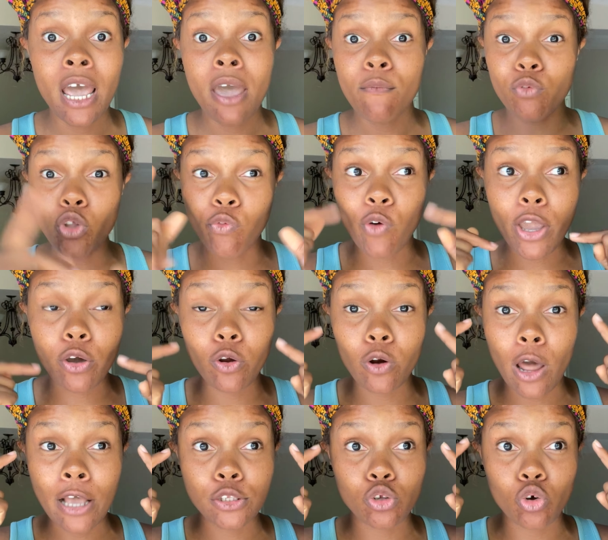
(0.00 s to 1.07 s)
Vous ne voyez que
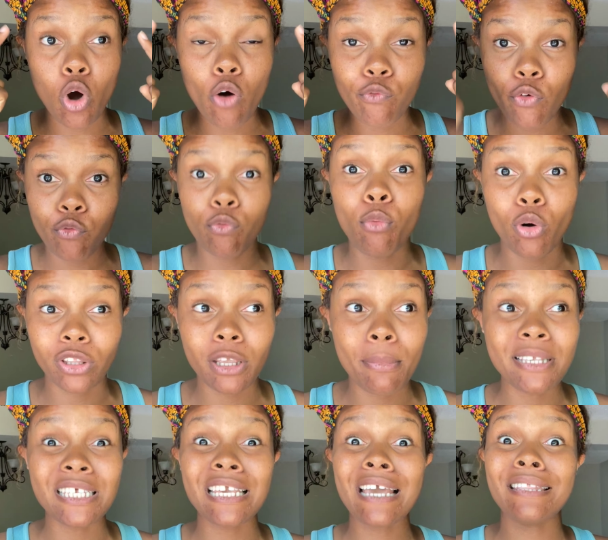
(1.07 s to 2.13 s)
là, ce qu'on veut vous montrer, mais
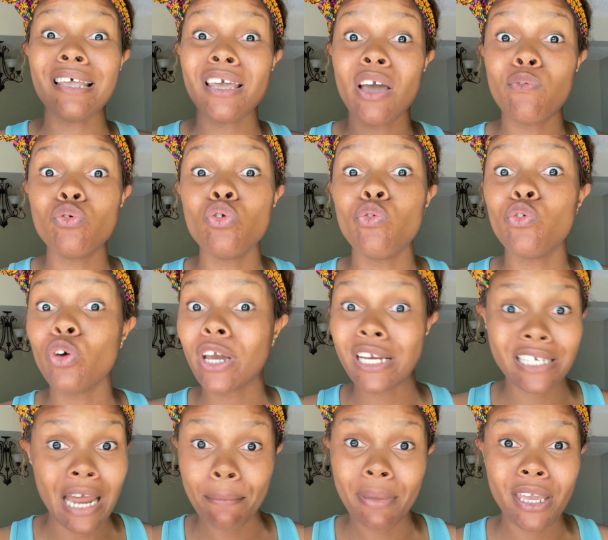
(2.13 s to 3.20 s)
ce qui est derrière, vous ne verrez
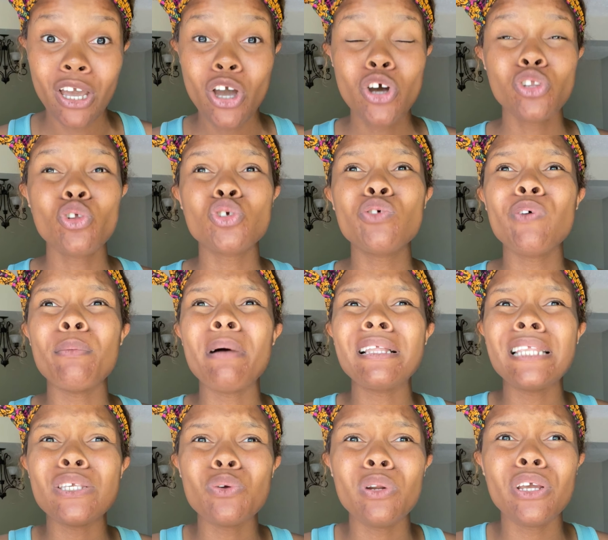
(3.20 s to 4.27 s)
jamais. Donc je suis vraiment
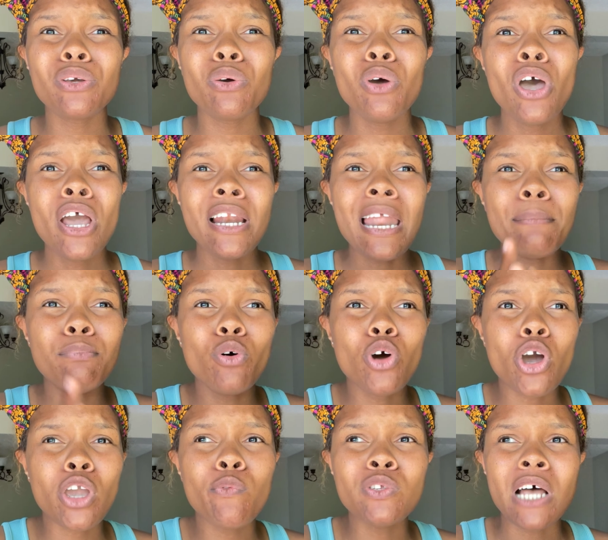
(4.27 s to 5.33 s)
désolée que les blogueurs
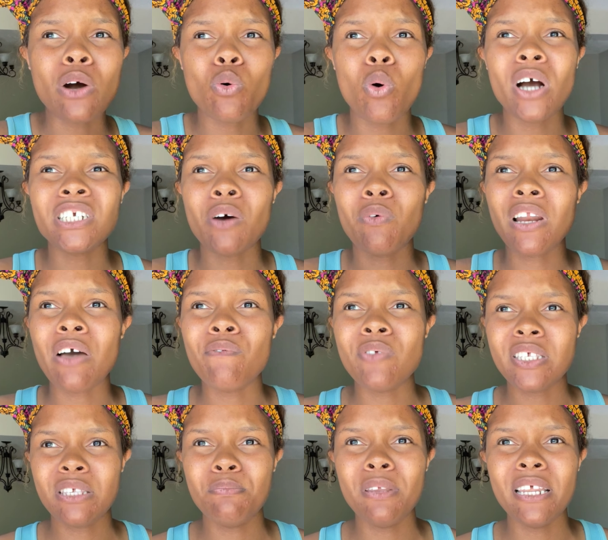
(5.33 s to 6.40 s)
qui vous encouragent à avoir la
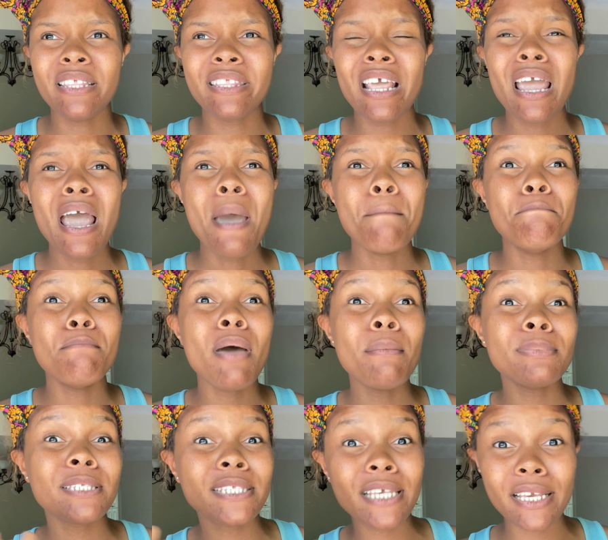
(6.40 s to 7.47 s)
visibilité, même
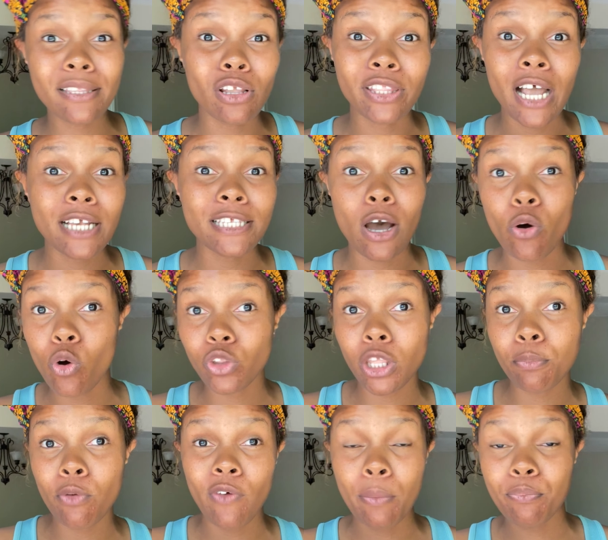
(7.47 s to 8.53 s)
si de temps à autre ils
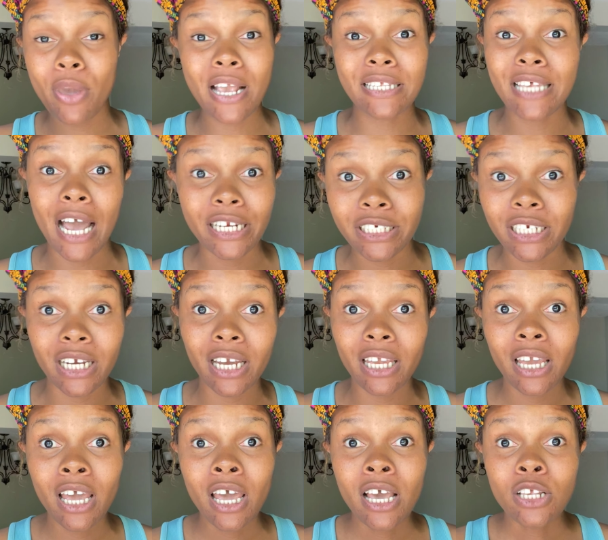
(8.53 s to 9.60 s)
peuvent un peu
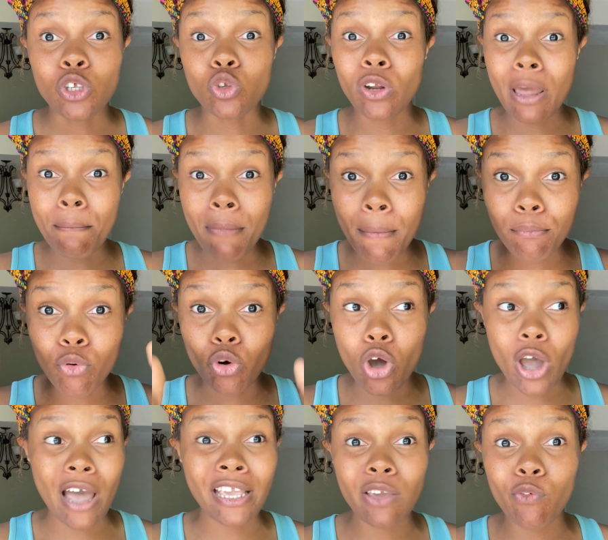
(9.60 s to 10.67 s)
exagérer, ce sont les mêmes blogueurs
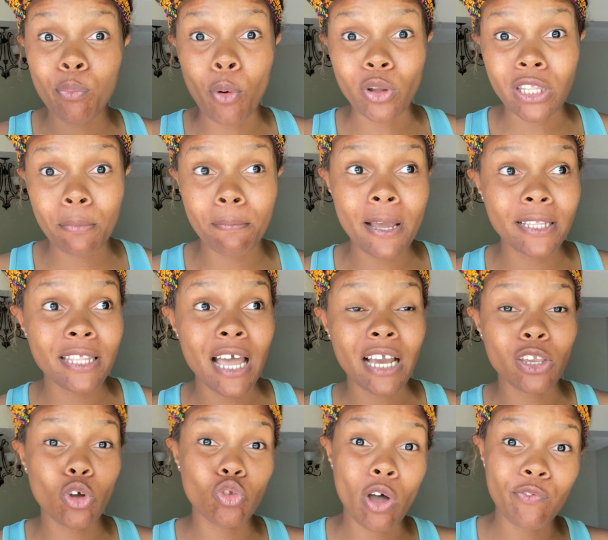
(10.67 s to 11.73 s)
à qui vous portez plainte et à
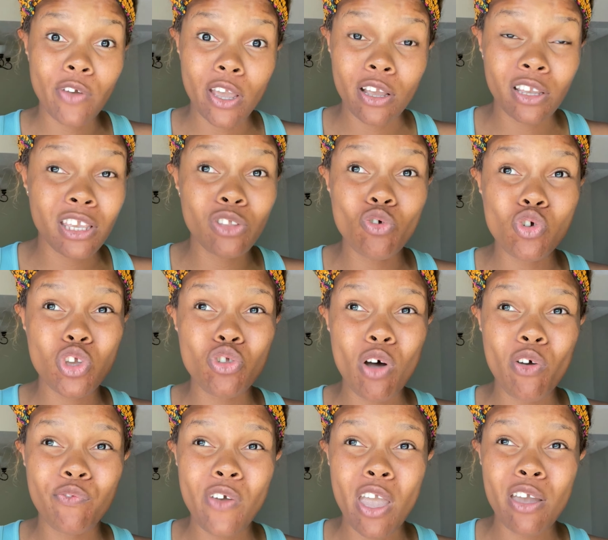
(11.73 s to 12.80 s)
qui on doit faire, qui, qui
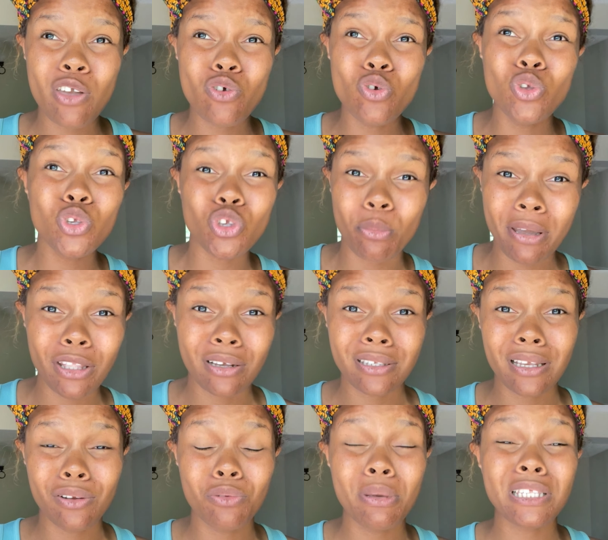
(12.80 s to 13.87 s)
doivent faire une semaine en
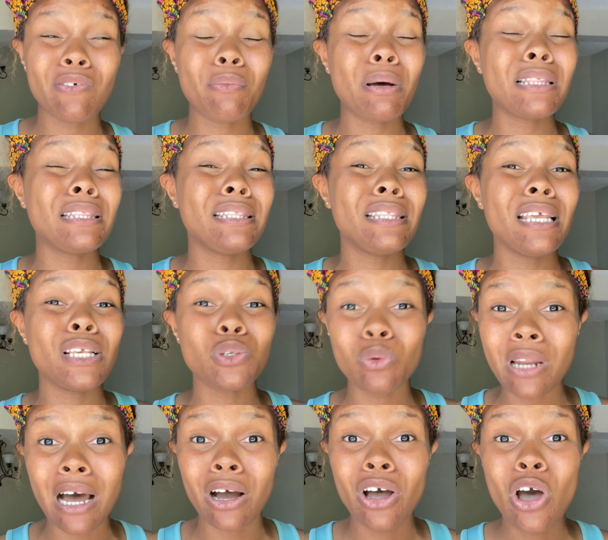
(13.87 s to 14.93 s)
cellule, mais c'est vraiment
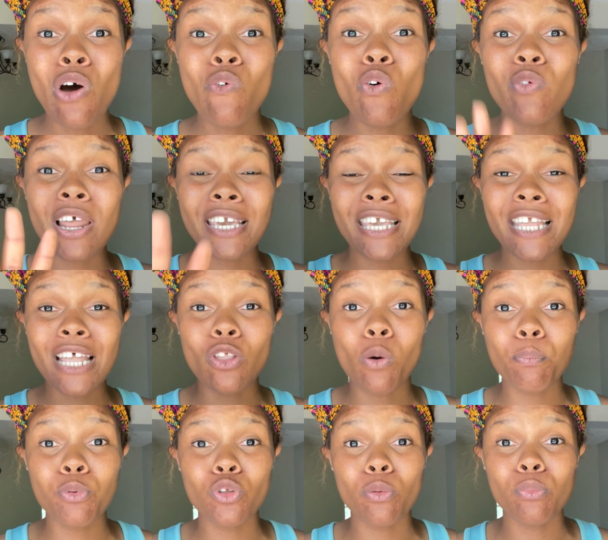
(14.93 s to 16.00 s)
désolant. Vous voulez qu'il y ait donc
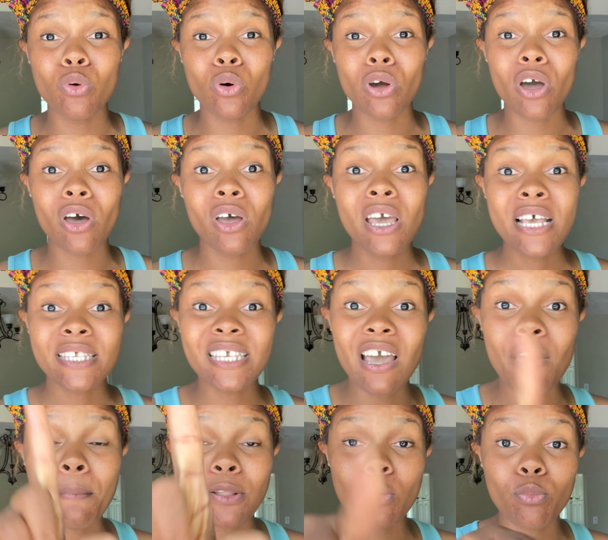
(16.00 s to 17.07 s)
plus de blogueurs. S'il n'y
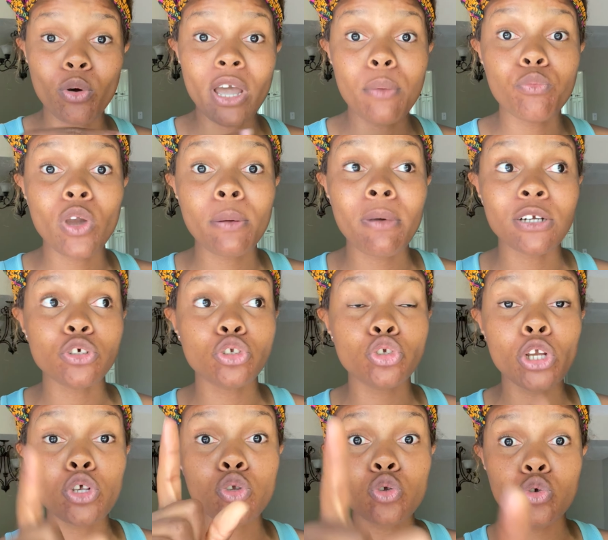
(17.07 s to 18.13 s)
avait pas de blogueur Muriel Blanche, tu
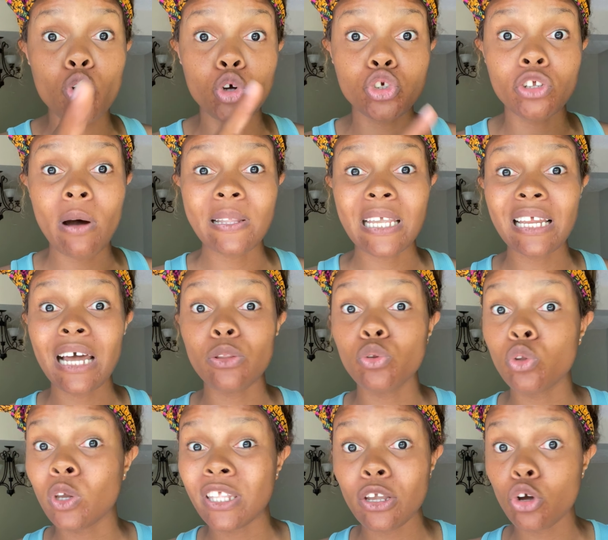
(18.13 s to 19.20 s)
es sûr que tu dois atteindre la
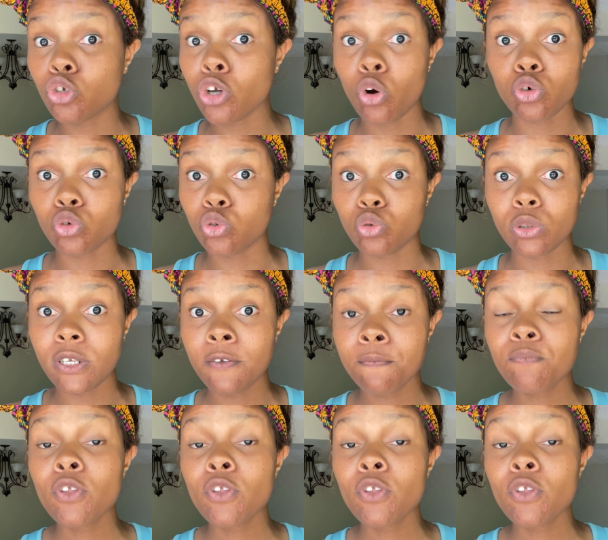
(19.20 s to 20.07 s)
notoriété que tu as aujourd'hui.